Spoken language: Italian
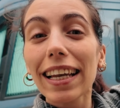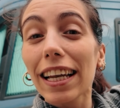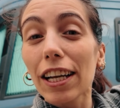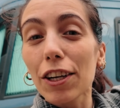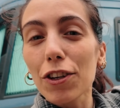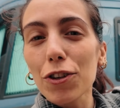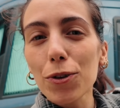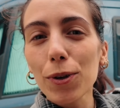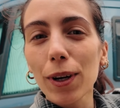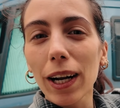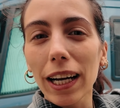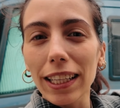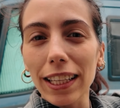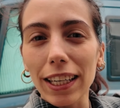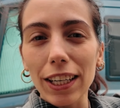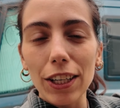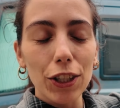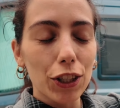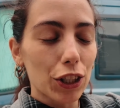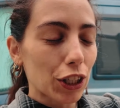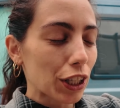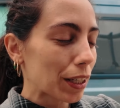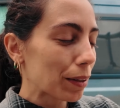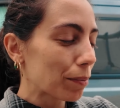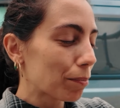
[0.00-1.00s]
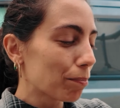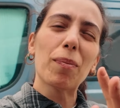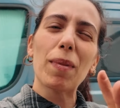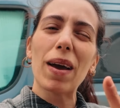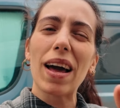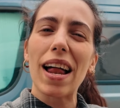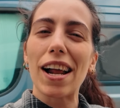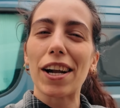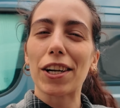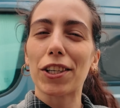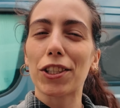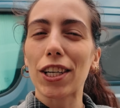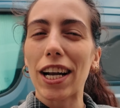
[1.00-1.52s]
e lasciamo asciugatrice non
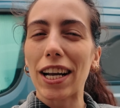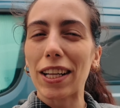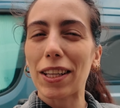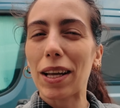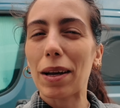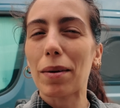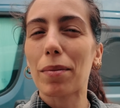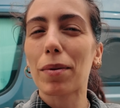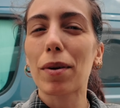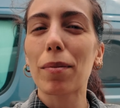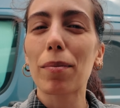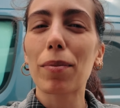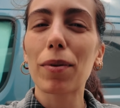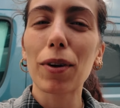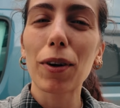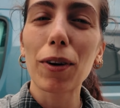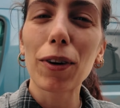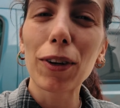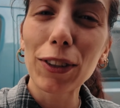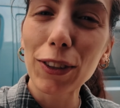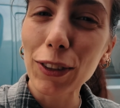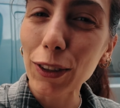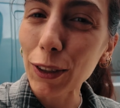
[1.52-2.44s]
mi ha lasciata proprio